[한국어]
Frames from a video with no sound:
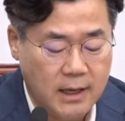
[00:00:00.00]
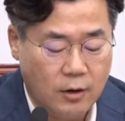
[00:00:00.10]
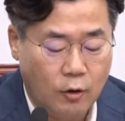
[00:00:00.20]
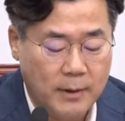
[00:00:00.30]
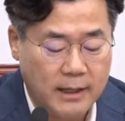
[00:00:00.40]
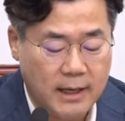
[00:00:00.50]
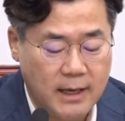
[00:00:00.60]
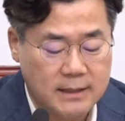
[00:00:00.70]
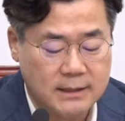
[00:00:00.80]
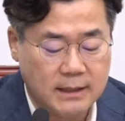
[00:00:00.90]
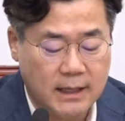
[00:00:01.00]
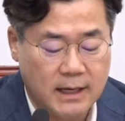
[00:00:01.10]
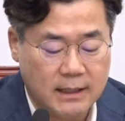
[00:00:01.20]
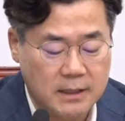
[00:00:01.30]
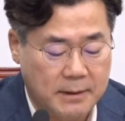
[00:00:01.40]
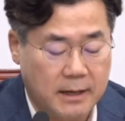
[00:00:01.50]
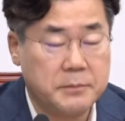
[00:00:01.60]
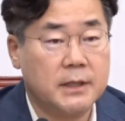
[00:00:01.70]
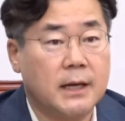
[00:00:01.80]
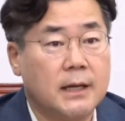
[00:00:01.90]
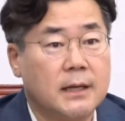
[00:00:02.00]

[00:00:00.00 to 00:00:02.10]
엄하게 징계하기 바랍니다.